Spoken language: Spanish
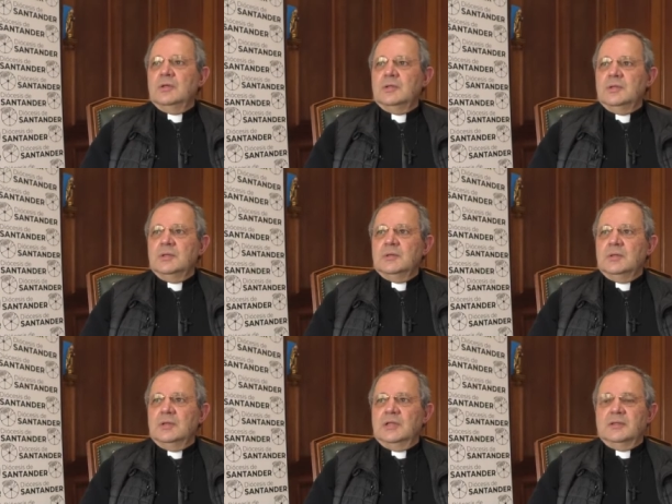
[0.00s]
¿eh?
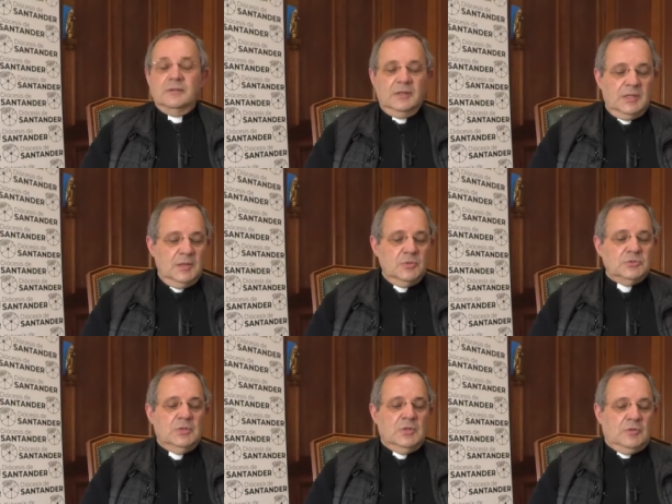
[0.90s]
le
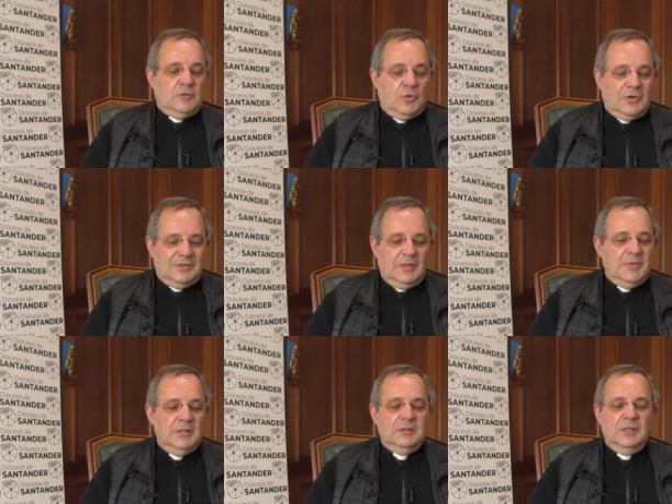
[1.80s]
atenderíamos
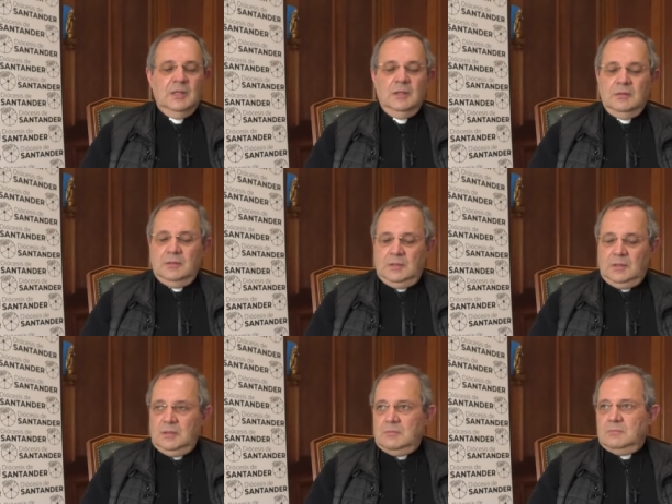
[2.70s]
correctamente
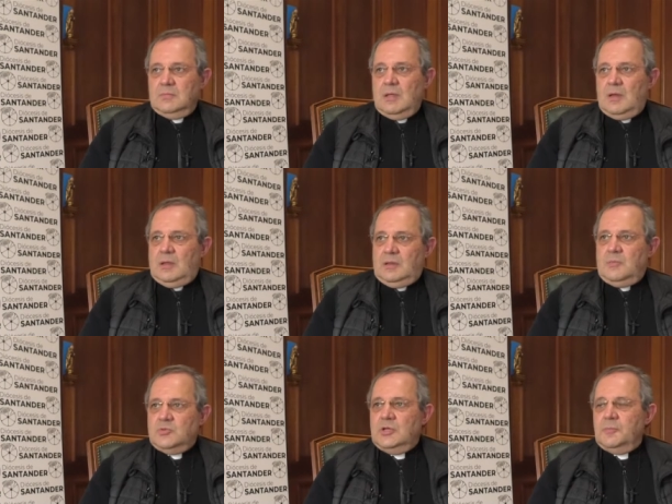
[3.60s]
y
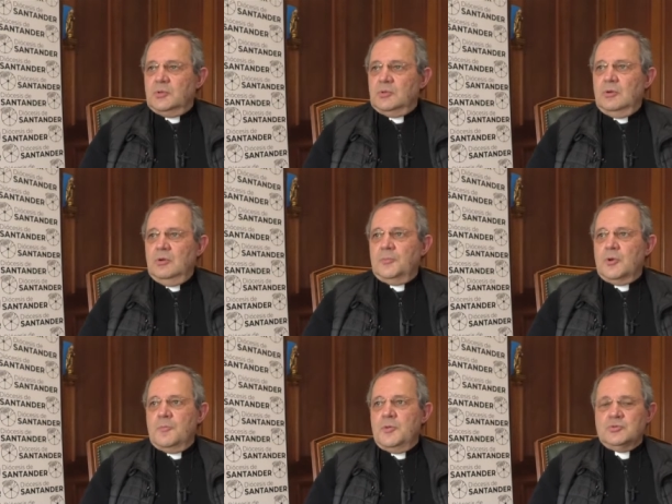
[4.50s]
haríamos el protocolo
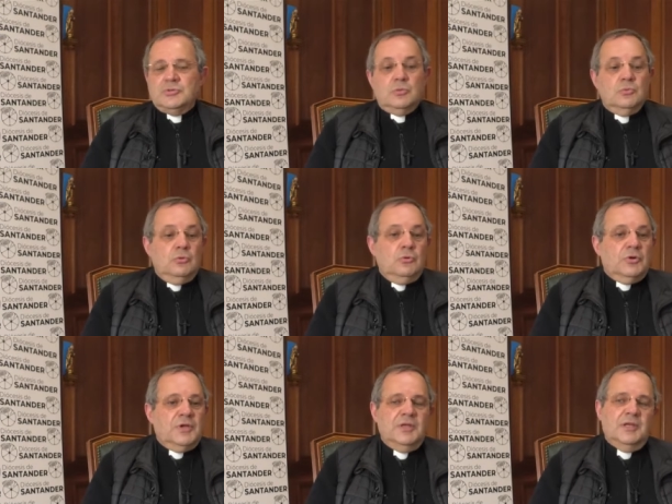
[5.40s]
propio según
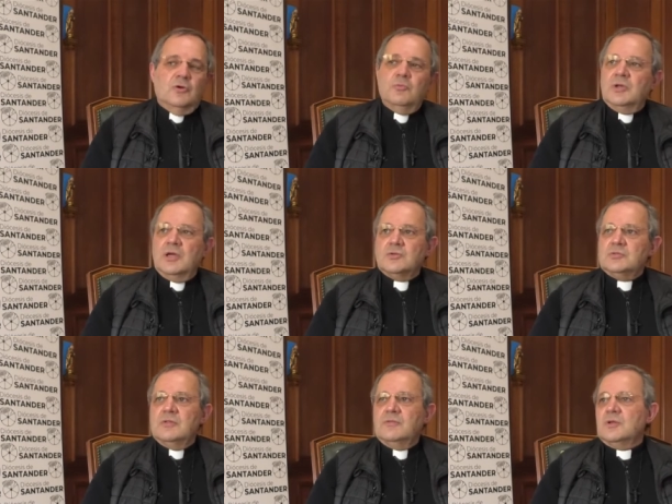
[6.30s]
lo que quiera comunicarnos
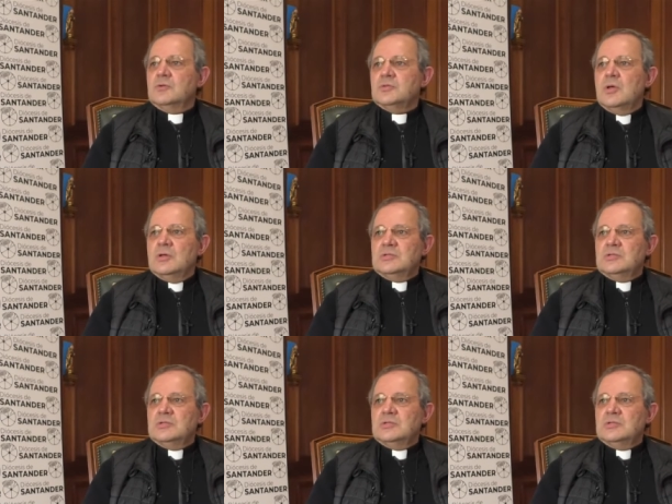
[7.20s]
y decirnos.